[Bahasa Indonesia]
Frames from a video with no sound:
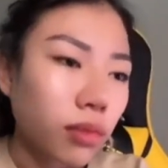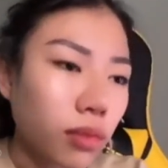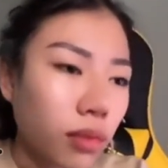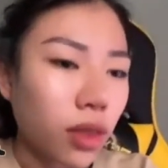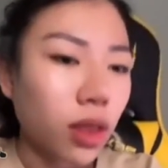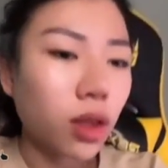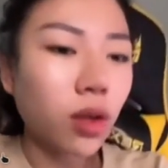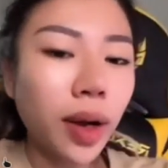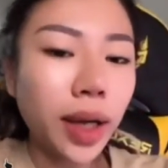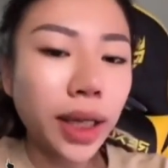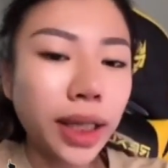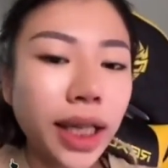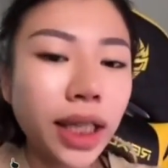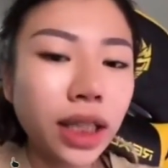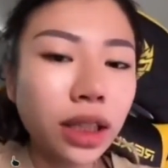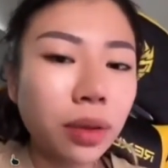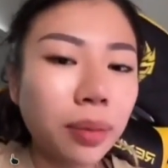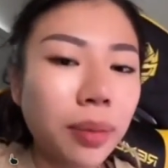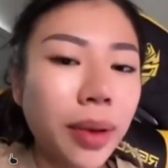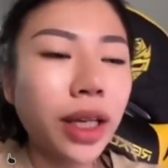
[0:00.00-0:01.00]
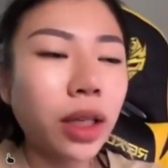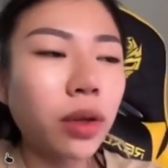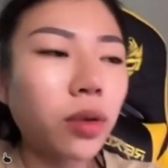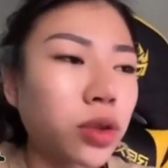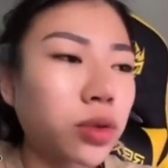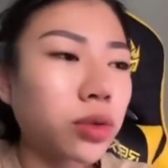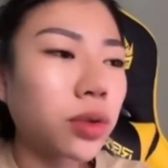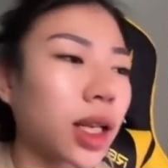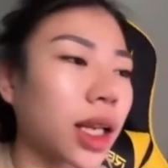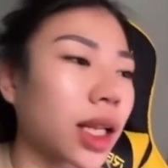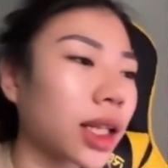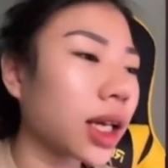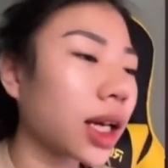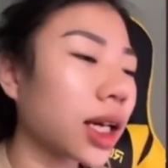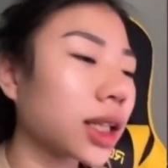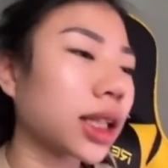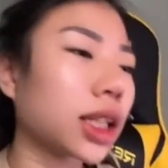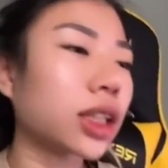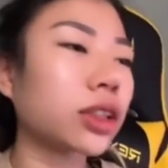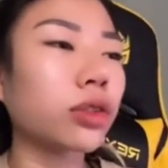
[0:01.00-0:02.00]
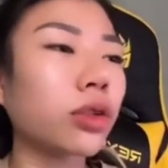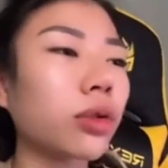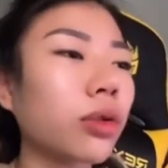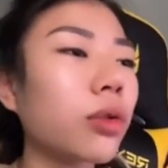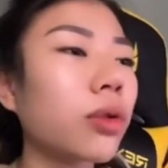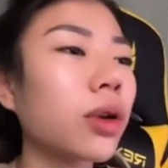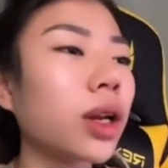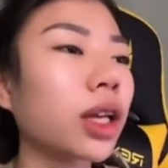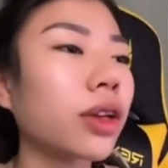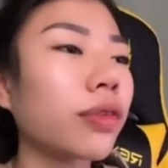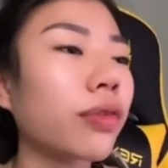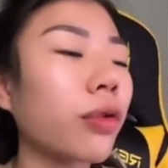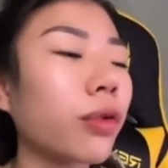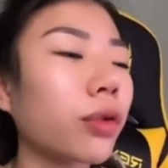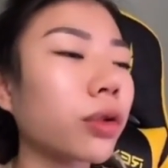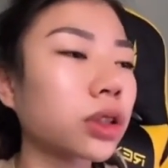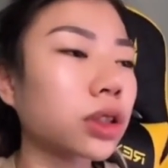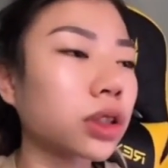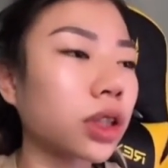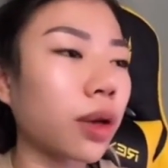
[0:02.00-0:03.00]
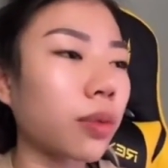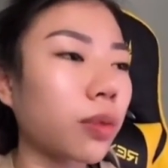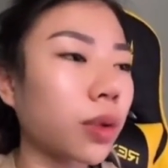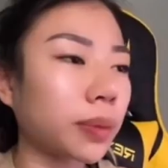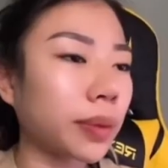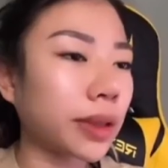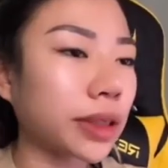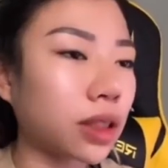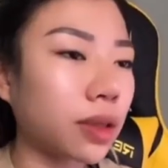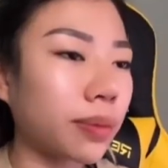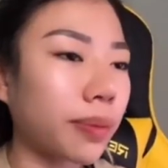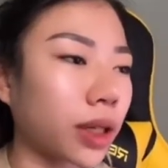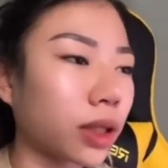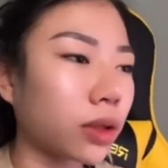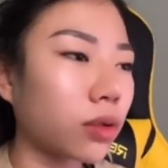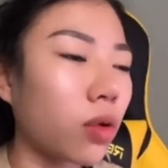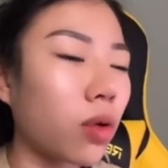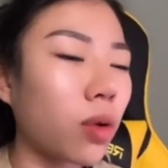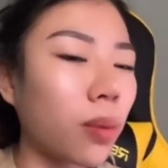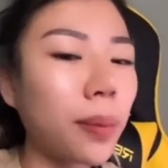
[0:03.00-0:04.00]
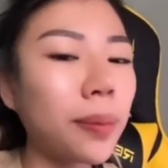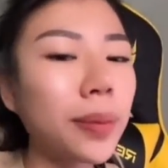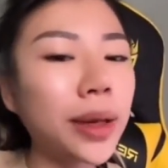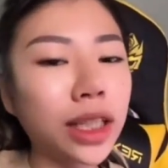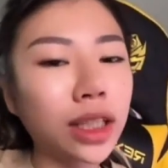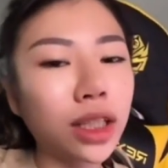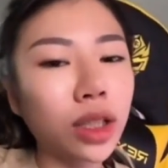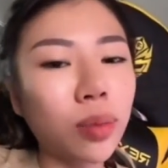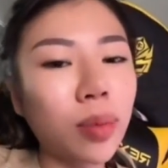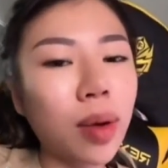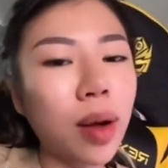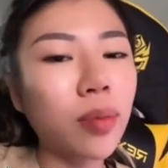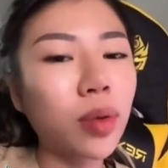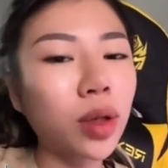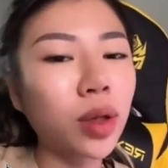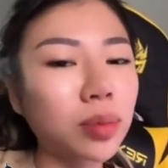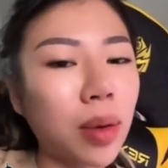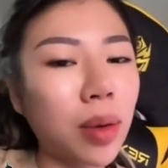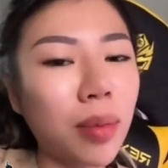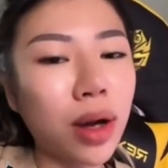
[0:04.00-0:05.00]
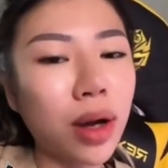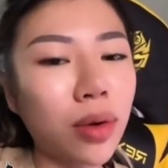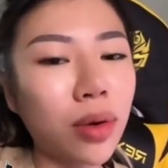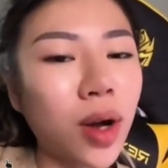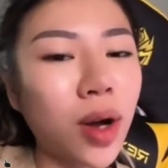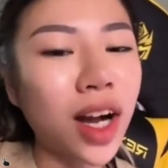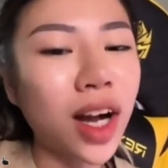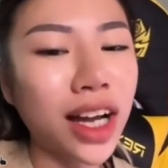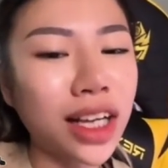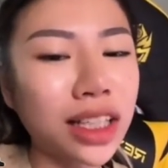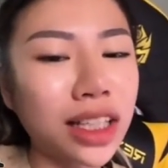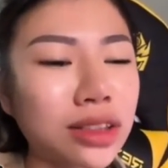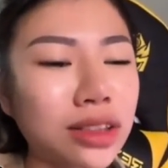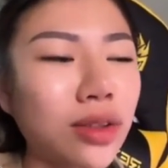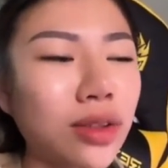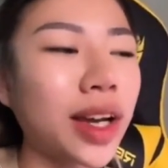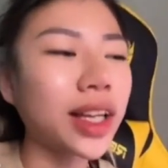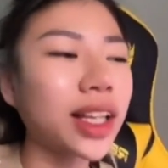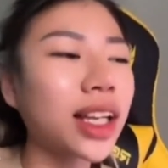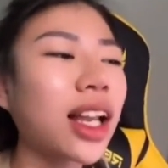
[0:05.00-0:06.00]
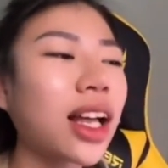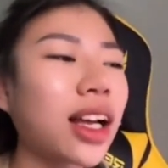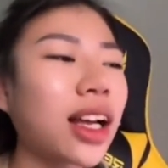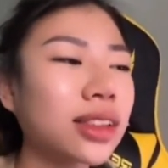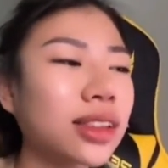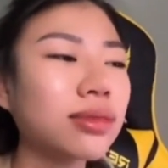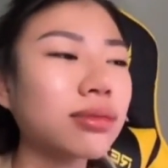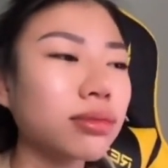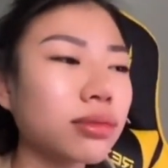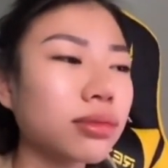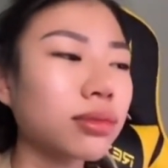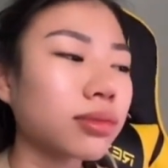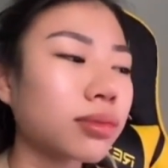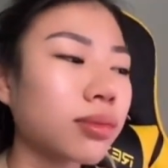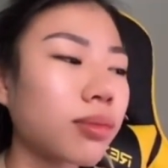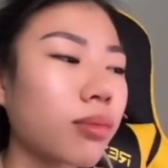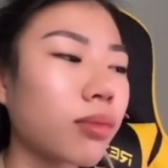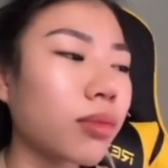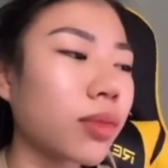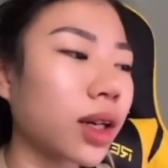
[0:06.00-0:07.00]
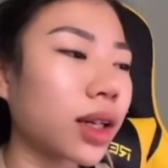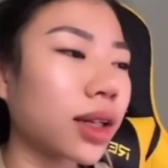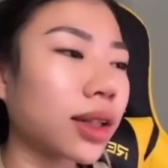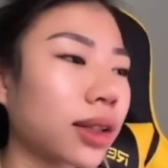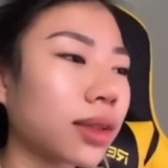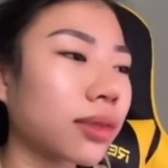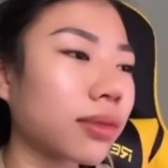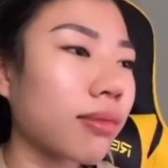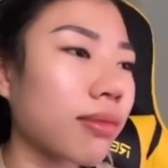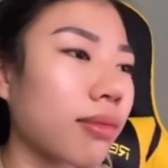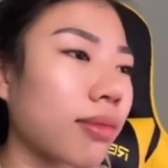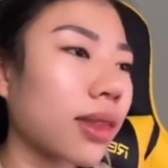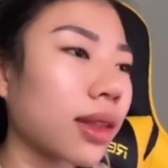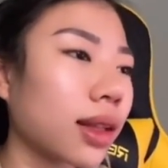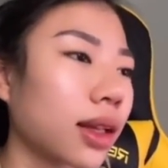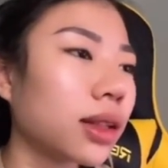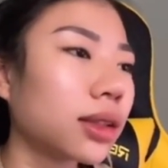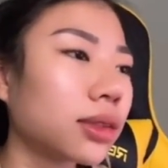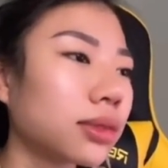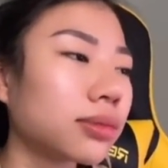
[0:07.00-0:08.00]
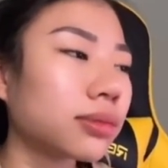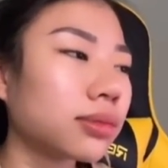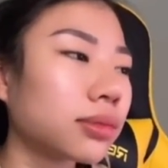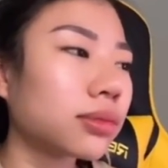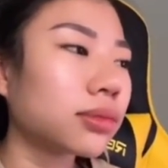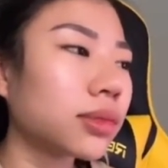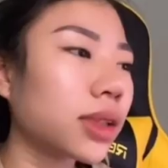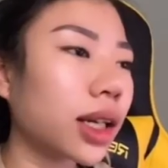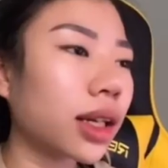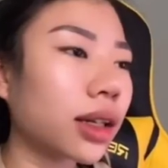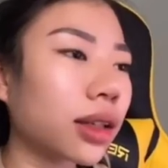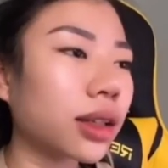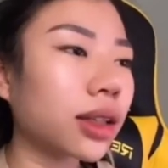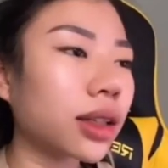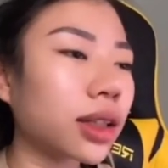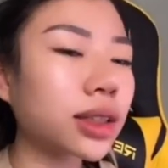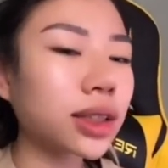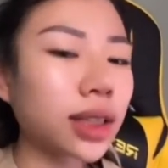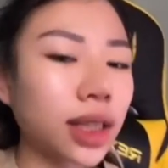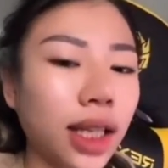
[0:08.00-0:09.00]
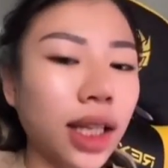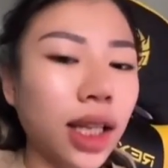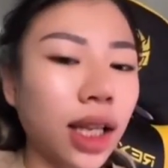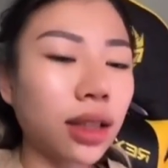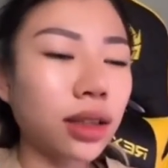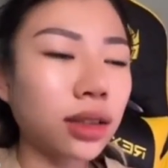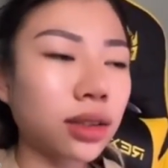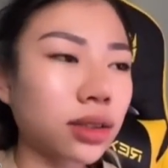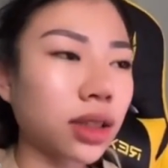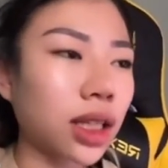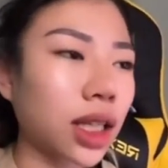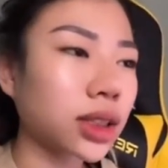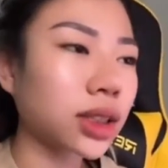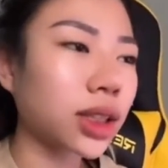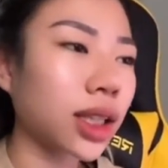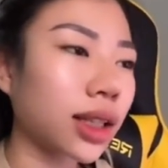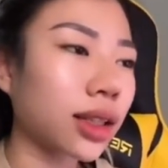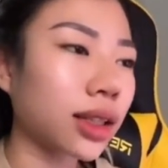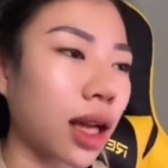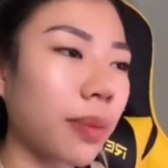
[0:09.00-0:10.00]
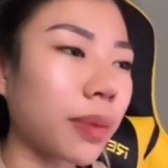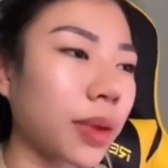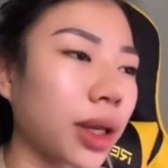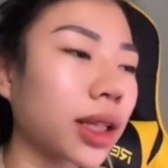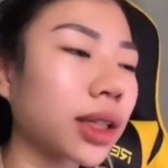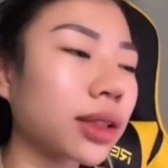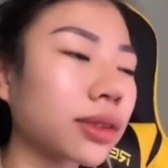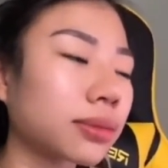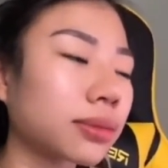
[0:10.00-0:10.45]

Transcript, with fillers: doainnya yang terbaik gue juga lagi nggak cari cowok gue lagi fokus kayak buat masa depan gue gue beliin rumah buat mama gue guys doain lah biar biar rezeki lah lancar amin